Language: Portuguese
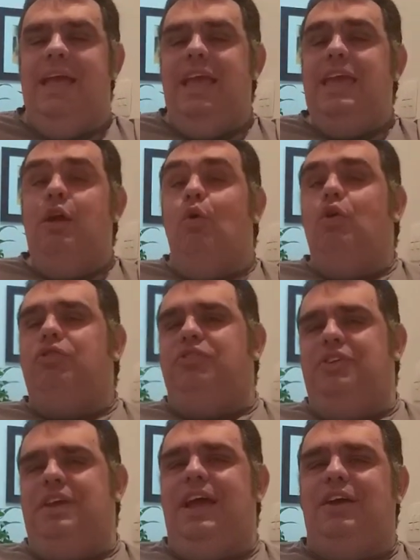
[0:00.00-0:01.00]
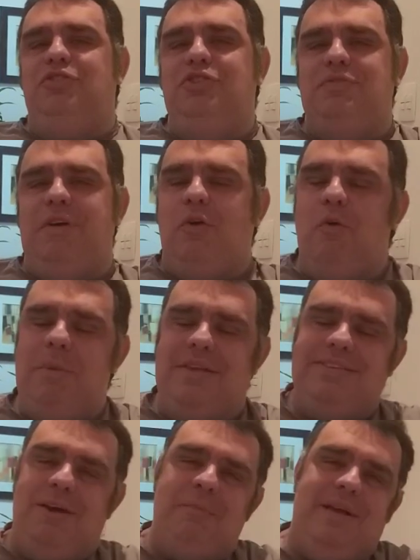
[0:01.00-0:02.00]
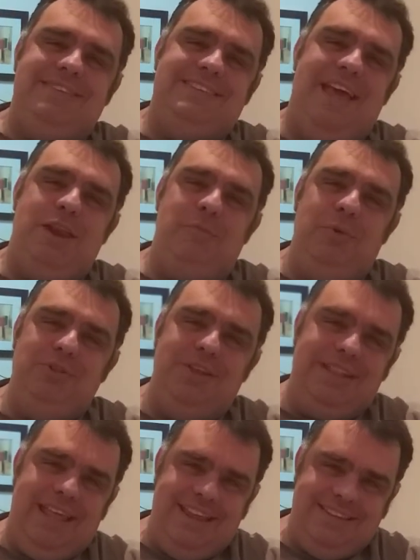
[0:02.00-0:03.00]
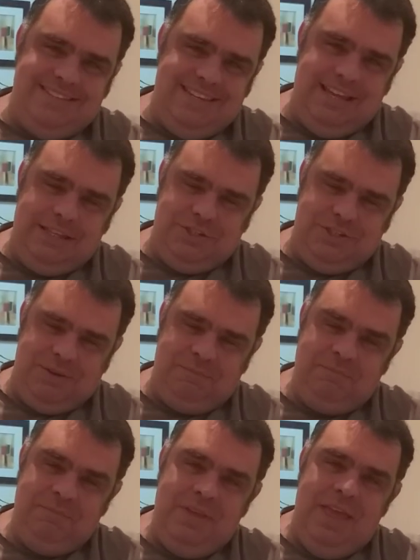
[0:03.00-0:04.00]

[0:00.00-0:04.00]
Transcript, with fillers: E hoje a gente vai começar uma série muito interessante